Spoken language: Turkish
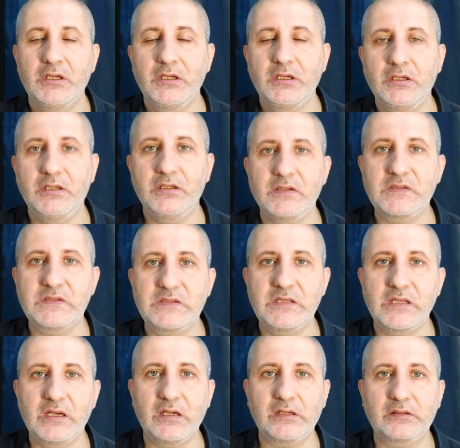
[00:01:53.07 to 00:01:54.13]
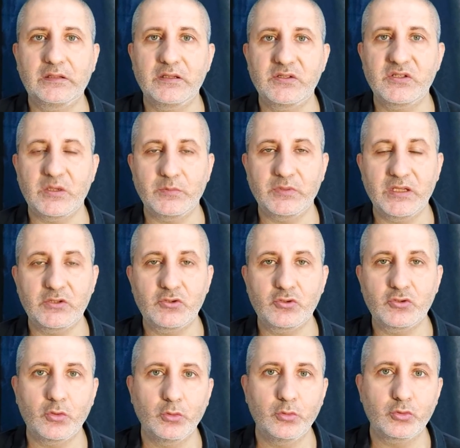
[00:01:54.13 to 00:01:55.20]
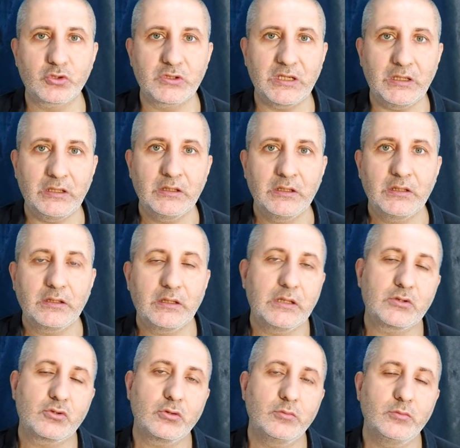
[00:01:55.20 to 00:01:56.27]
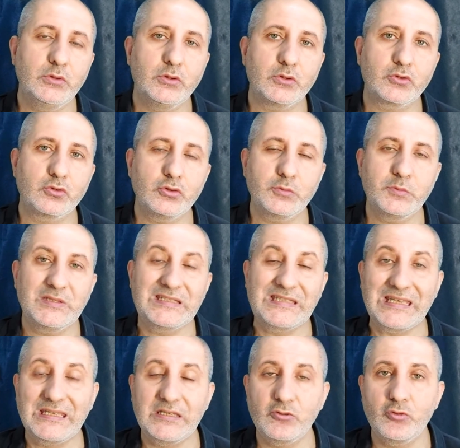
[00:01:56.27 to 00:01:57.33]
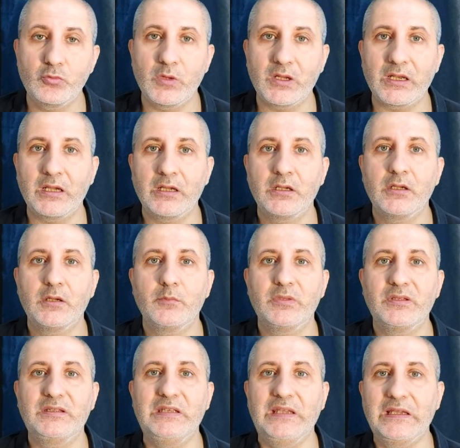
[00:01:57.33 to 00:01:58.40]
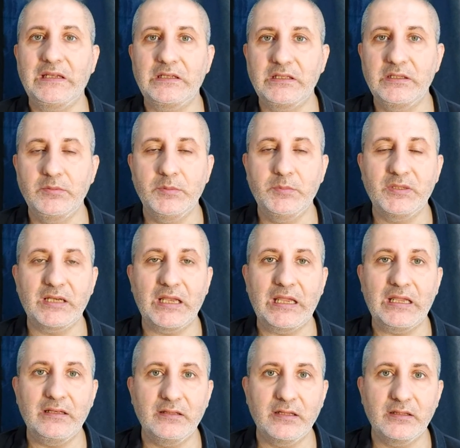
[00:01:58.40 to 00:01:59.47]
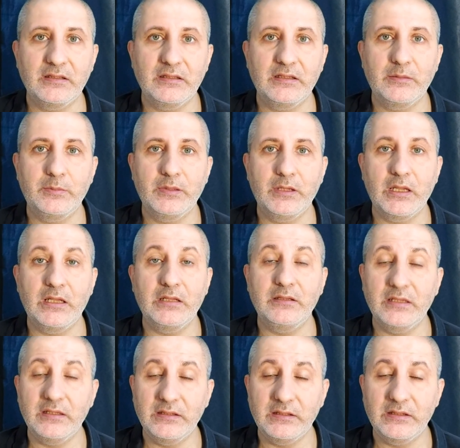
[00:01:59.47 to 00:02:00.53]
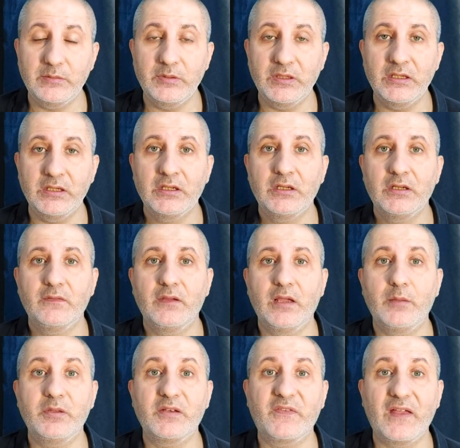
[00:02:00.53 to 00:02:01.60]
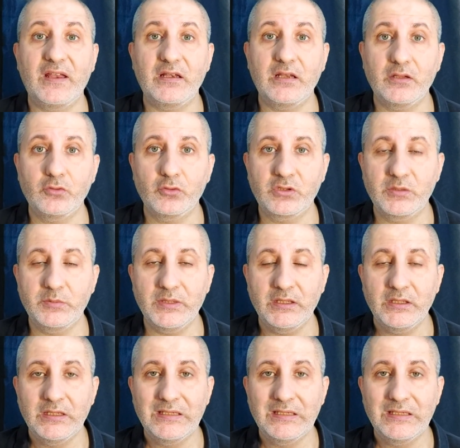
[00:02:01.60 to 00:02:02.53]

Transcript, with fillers: e, sizlere aktaracağım. Getson olursa Getson biliyorsunuz bir 8 numara. Bir Dieng gibi, bir Elneni gibi, Elneni gibi veya bir Fernando gibi